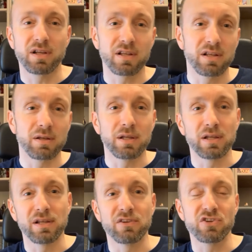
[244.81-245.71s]

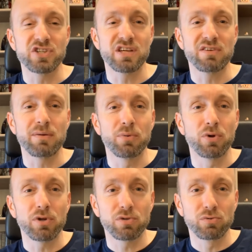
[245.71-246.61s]
les, engins à
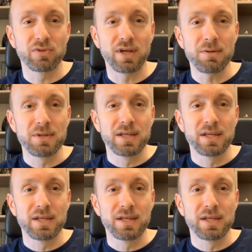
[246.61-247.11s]
vapeur, tout ça.